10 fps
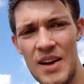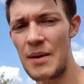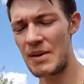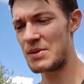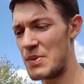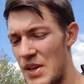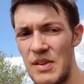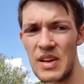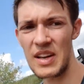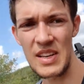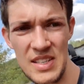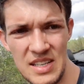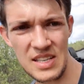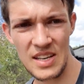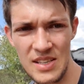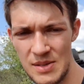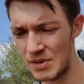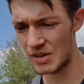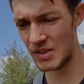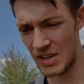Aber jetzt bin ich wieder richtig, zum
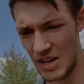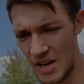Glück.